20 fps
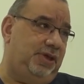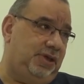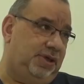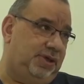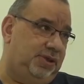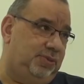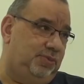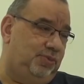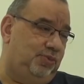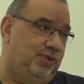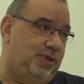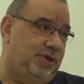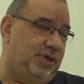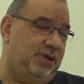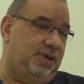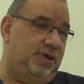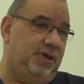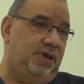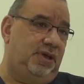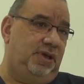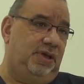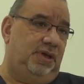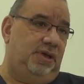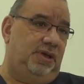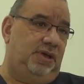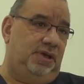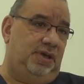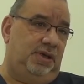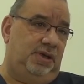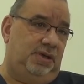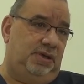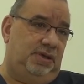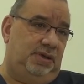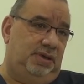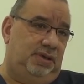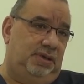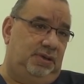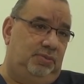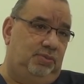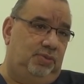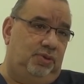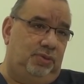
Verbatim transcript: يقدموها آه،